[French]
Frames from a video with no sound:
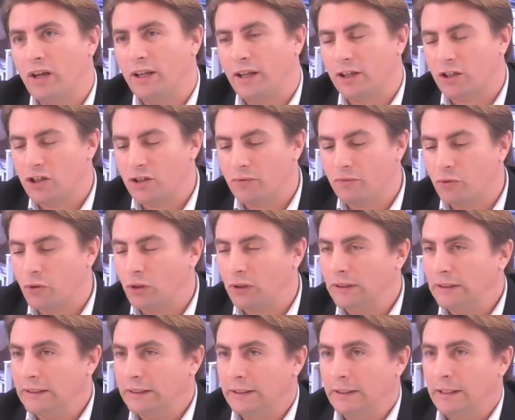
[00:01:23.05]

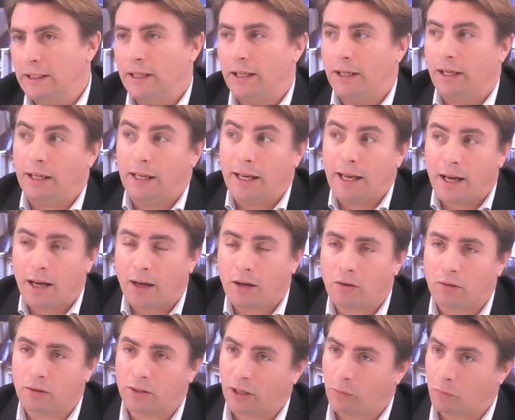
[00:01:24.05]
énergivores. Et là,
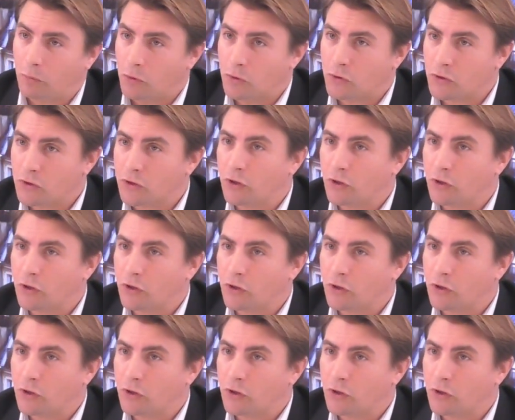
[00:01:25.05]
en termes de